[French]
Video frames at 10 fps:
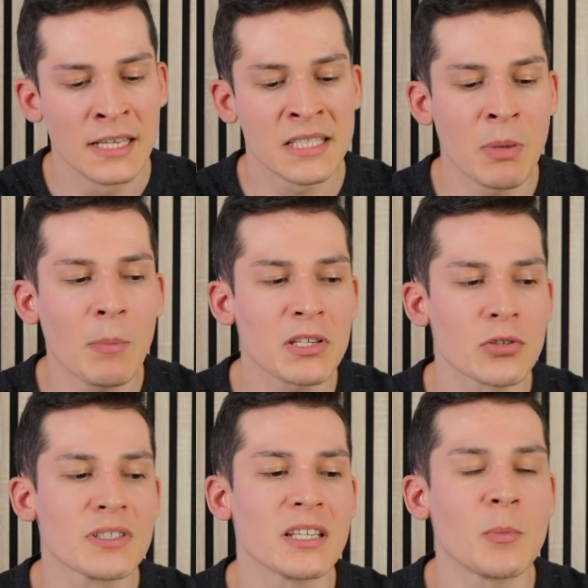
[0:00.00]
C'est pas parce
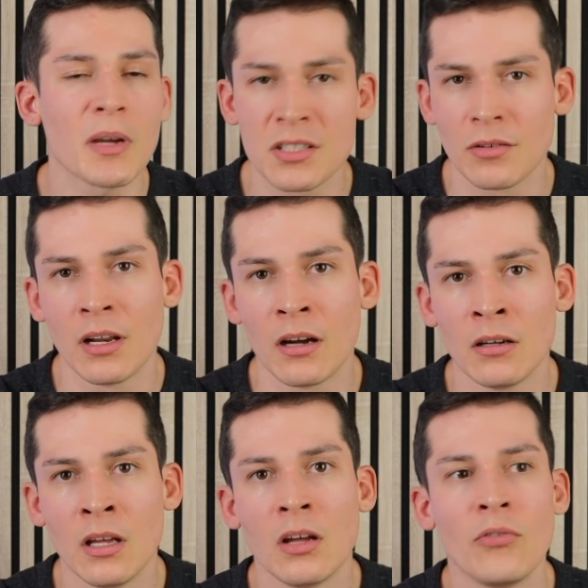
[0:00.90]
que cette
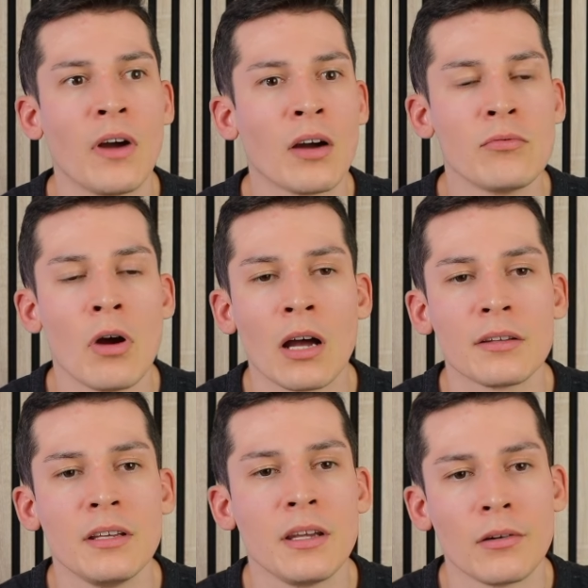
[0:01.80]
personne-là va
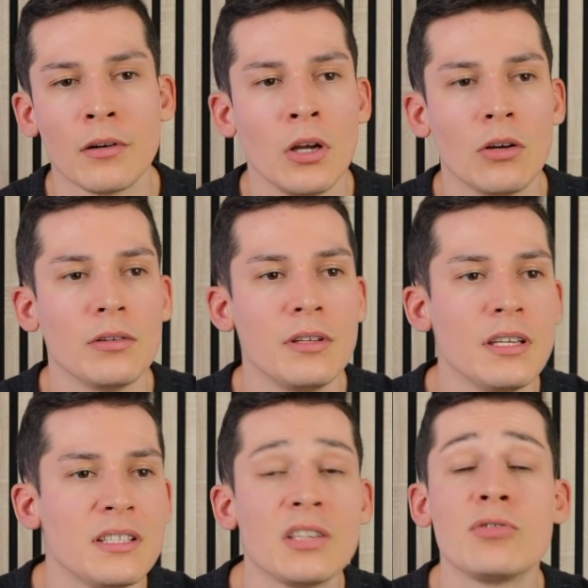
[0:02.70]
avoir des, euh,
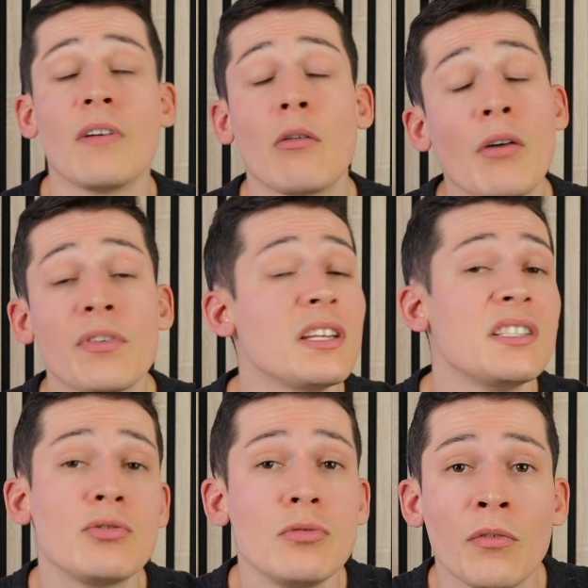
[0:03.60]
des va avoir fait
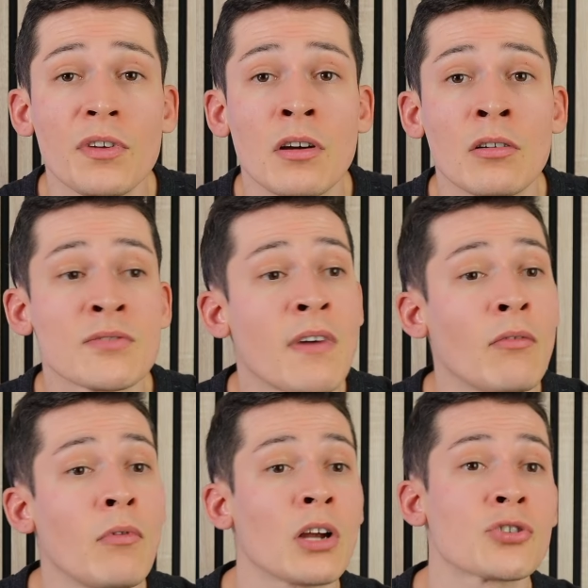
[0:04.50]
des études en finance, va
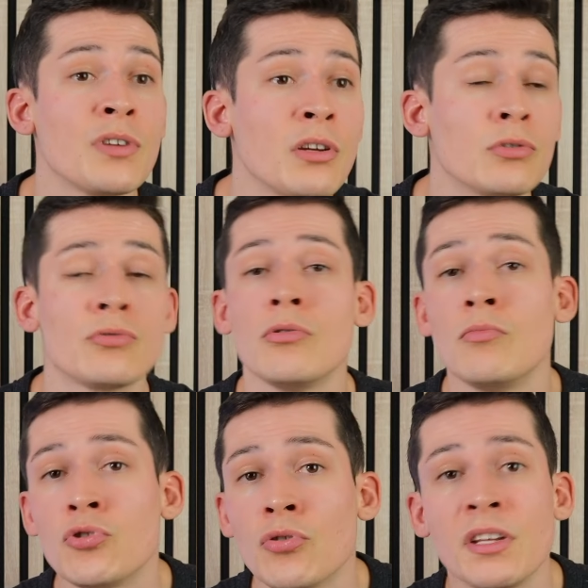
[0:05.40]
avoir un joli
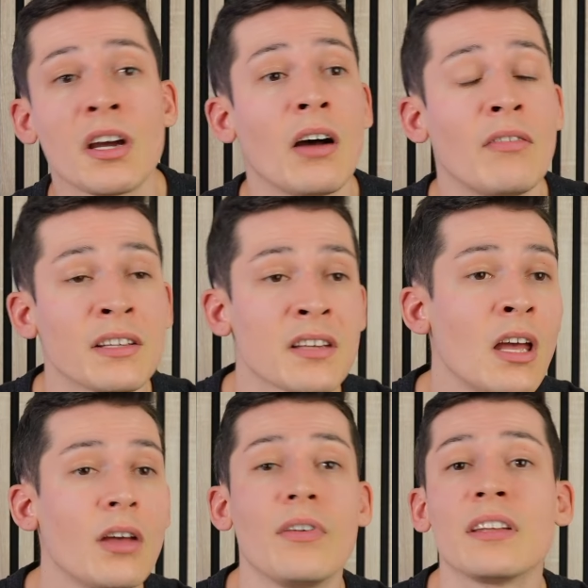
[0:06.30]
costume, une jolie cravate,
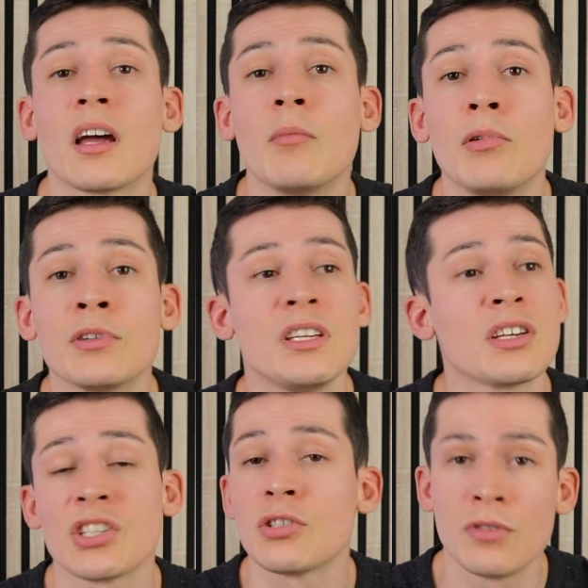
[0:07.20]
va être un
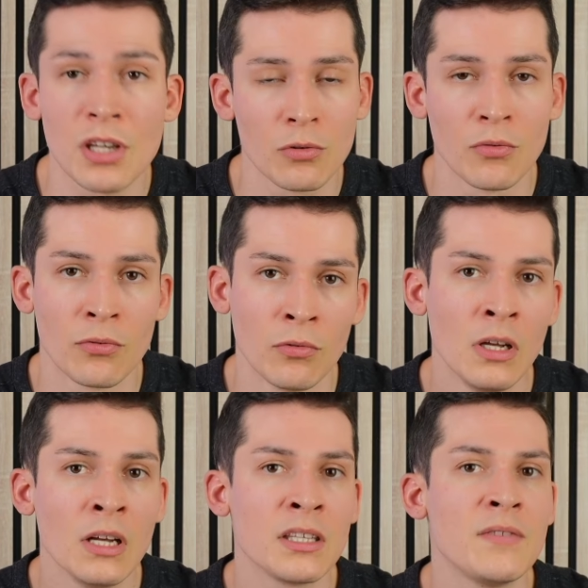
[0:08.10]
banquier, un gestionnaire de fonds,
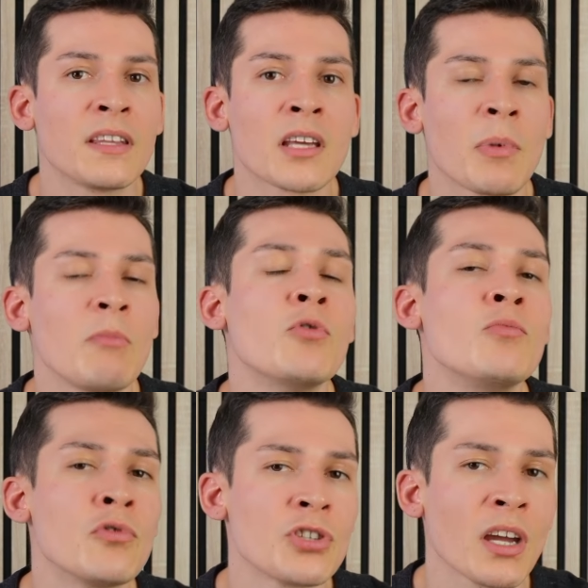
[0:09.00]
qui va être capable de
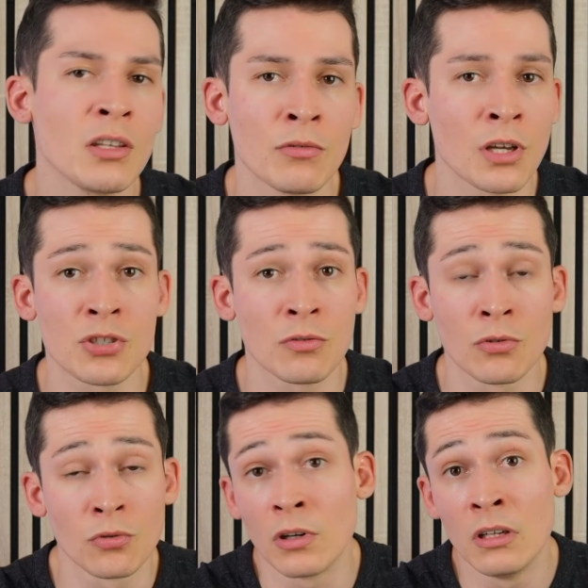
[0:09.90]
mieux gérer ton argent
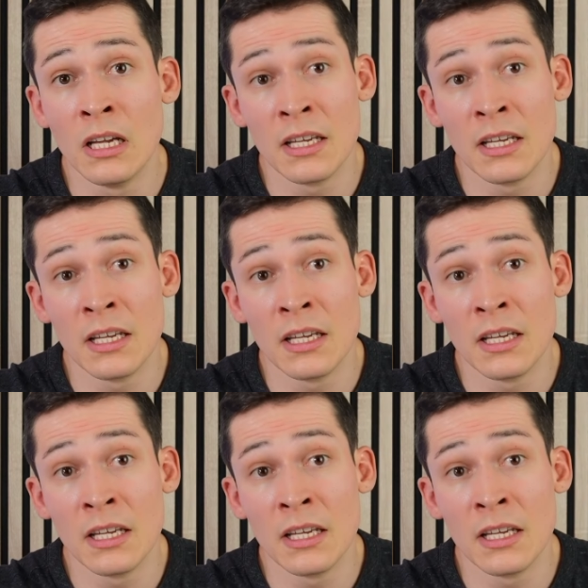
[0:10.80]
que toi.